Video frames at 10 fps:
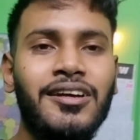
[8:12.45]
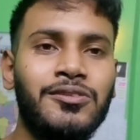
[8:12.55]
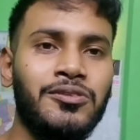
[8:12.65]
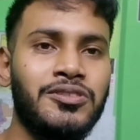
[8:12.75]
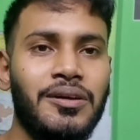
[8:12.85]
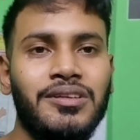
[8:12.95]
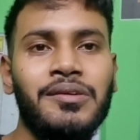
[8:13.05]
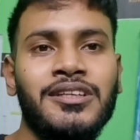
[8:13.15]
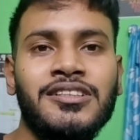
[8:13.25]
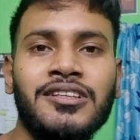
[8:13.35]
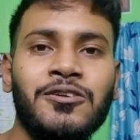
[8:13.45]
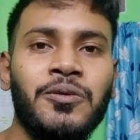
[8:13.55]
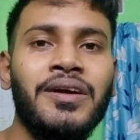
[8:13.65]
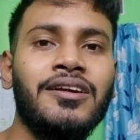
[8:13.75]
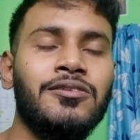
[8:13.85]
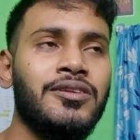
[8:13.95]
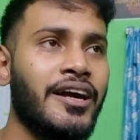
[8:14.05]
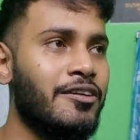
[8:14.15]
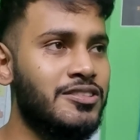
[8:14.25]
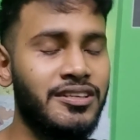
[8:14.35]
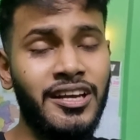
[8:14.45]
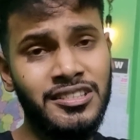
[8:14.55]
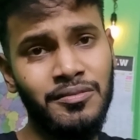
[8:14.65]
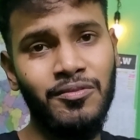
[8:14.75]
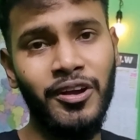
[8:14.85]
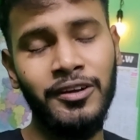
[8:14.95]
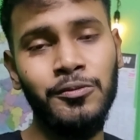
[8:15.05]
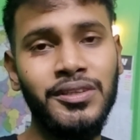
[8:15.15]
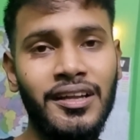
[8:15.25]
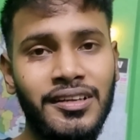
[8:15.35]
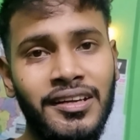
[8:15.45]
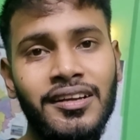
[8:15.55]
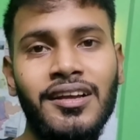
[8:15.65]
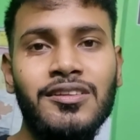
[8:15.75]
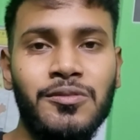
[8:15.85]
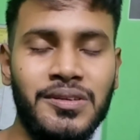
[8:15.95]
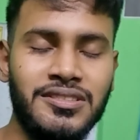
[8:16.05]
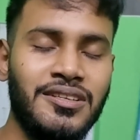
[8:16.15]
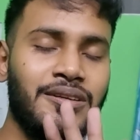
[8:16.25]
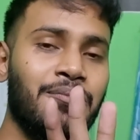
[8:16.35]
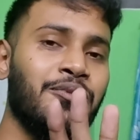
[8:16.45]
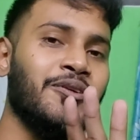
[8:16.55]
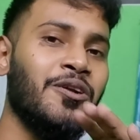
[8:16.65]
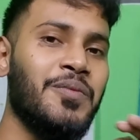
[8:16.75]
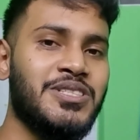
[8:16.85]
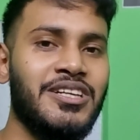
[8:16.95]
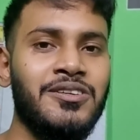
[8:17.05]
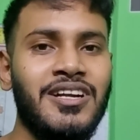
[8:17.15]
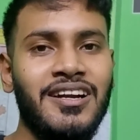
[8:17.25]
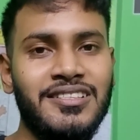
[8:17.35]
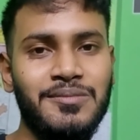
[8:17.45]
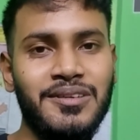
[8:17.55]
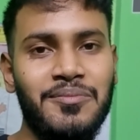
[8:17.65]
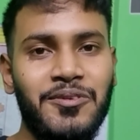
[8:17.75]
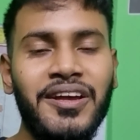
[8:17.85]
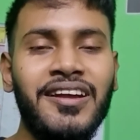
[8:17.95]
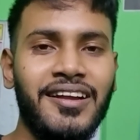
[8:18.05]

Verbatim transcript: তো একটু সাবধানে বাজারটা চেক করবে তো দেখা হচ্ছে নেক্সট ব্লগে খুব তাড়াতাড়ি তোমরা সাপোর্ট করো পাশে থাকো চ্যানেলটা সাবস্ক্রাইব করে